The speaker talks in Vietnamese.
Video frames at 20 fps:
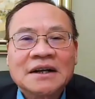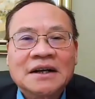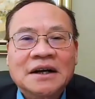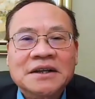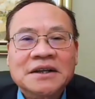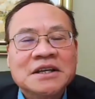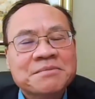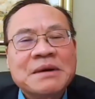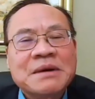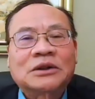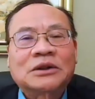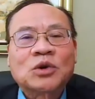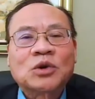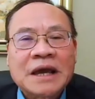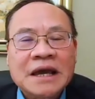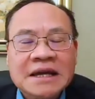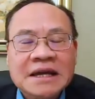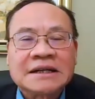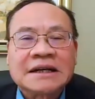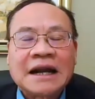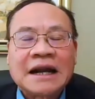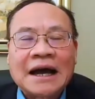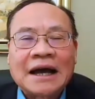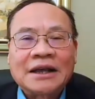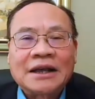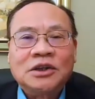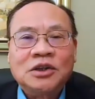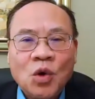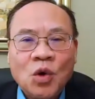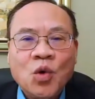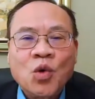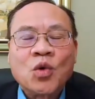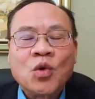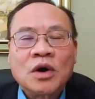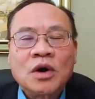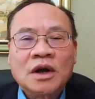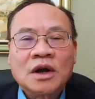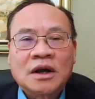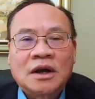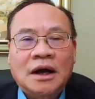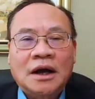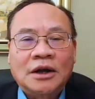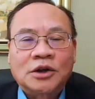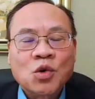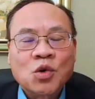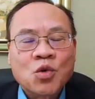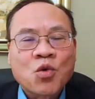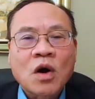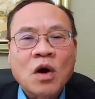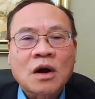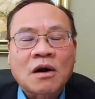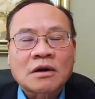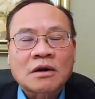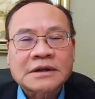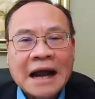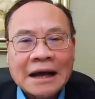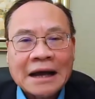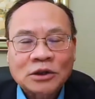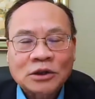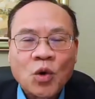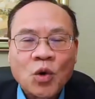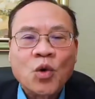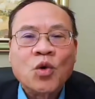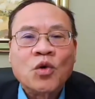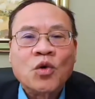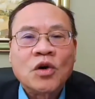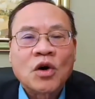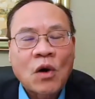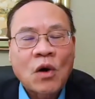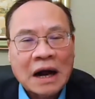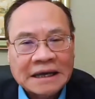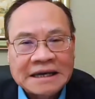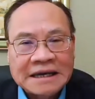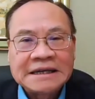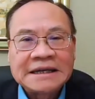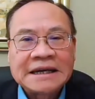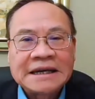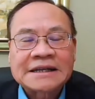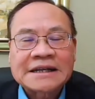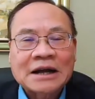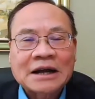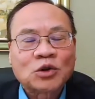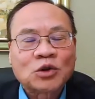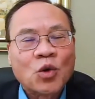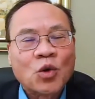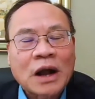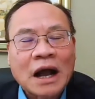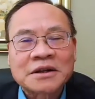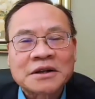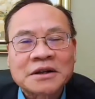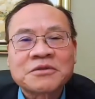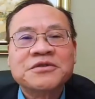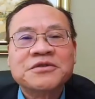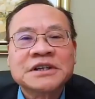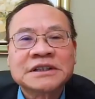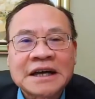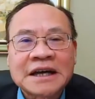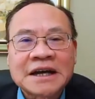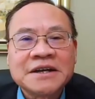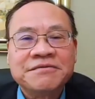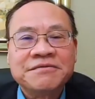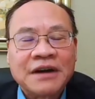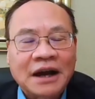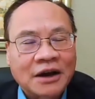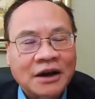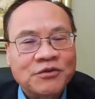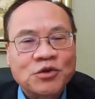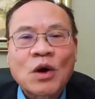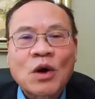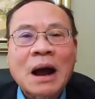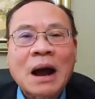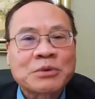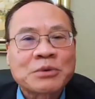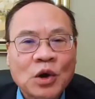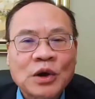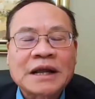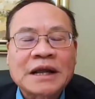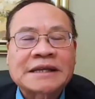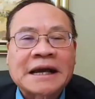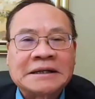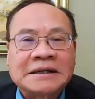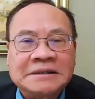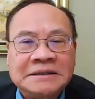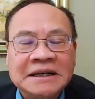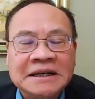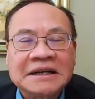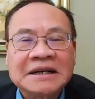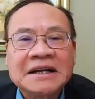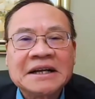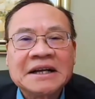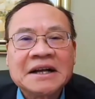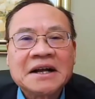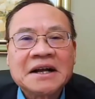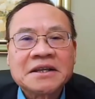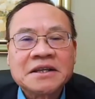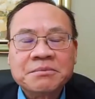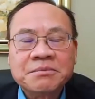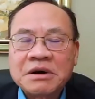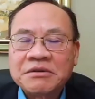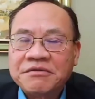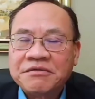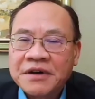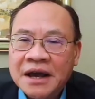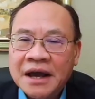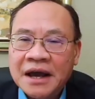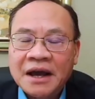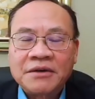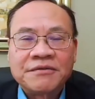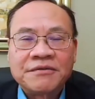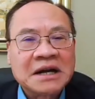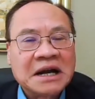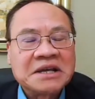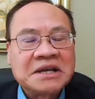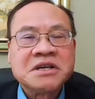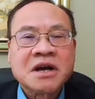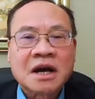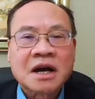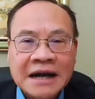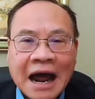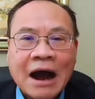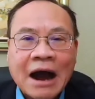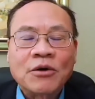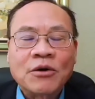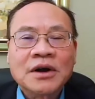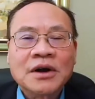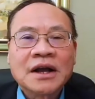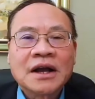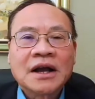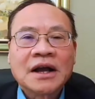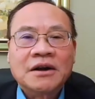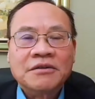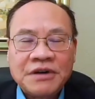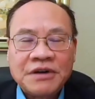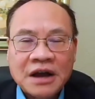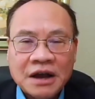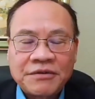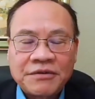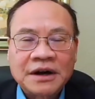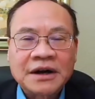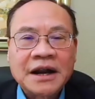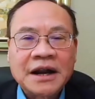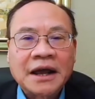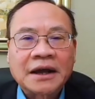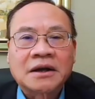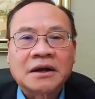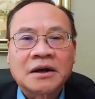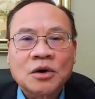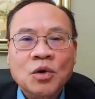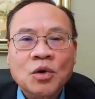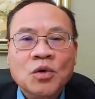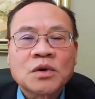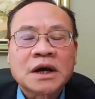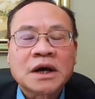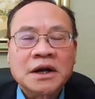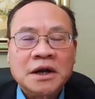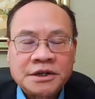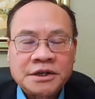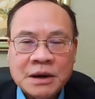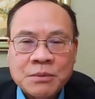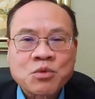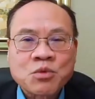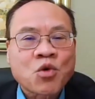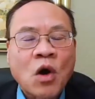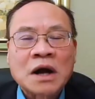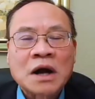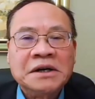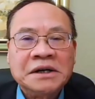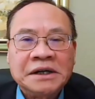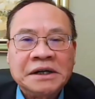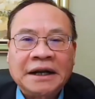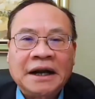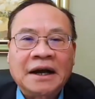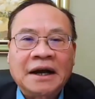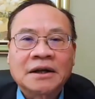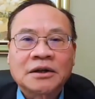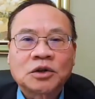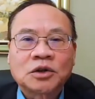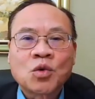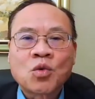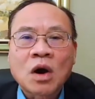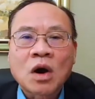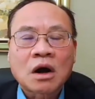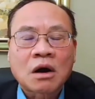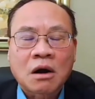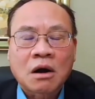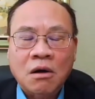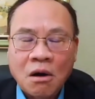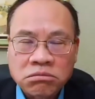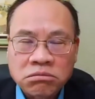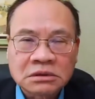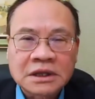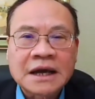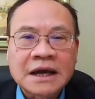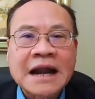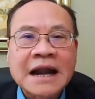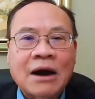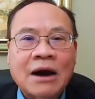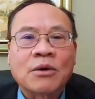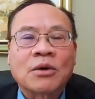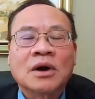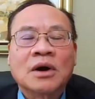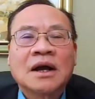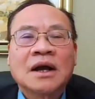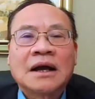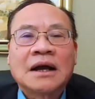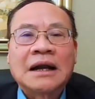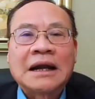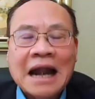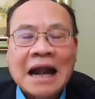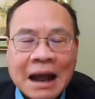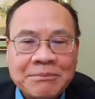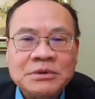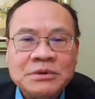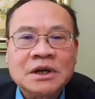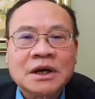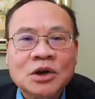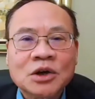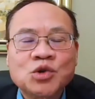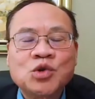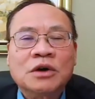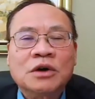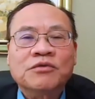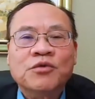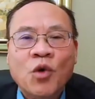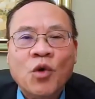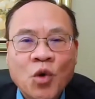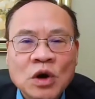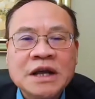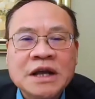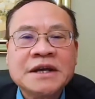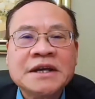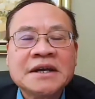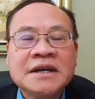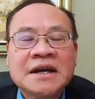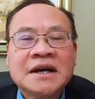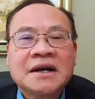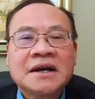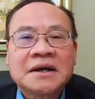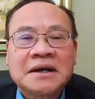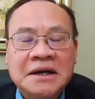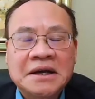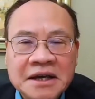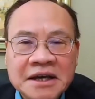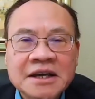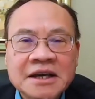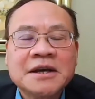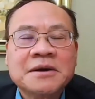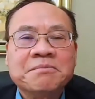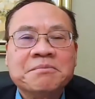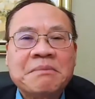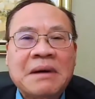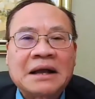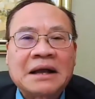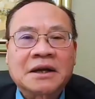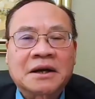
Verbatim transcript: Nhưng mà tôi nghĩ rằng là dù à, Trung Quốc có trả thù Hoa Kỳ hay trả thù các nước phương Tây về cái vụ áp thuế chăng nữa nhưng mà về vấn đề nhân đạo về vấn đề cứu cái đời sống con người Trung Quốc không thể nào làm những cái chuyện vô lý khi mà